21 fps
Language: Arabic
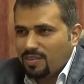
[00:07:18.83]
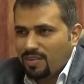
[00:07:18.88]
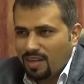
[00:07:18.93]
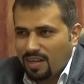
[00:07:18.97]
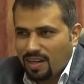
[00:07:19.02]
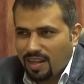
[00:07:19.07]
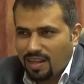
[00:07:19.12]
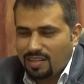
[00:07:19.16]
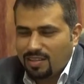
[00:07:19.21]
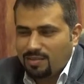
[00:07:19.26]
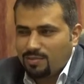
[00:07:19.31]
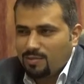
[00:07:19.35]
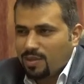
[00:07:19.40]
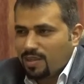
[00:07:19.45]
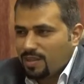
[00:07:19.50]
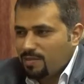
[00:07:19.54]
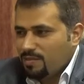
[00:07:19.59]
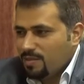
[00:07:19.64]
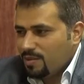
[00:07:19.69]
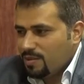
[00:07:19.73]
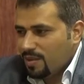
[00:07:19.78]
وعلى راحه
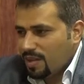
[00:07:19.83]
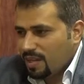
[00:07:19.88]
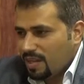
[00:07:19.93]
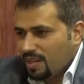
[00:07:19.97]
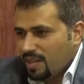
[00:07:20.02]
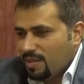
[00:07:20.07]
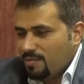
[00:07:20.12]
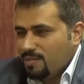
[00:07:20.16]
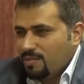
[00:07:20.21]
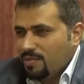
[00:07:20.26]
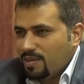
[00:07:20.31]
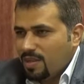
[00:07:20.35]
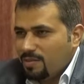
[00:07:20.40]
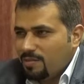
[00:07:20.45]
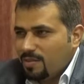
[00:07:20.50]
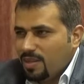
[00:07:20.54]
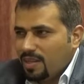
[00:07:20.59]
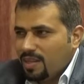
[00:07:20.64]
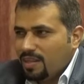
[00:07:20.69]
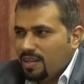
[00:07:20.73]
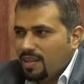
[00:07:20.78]
المقيمين وعلى الامن
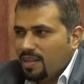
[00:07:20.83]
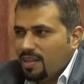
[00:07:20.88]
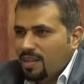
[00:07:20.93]
والامان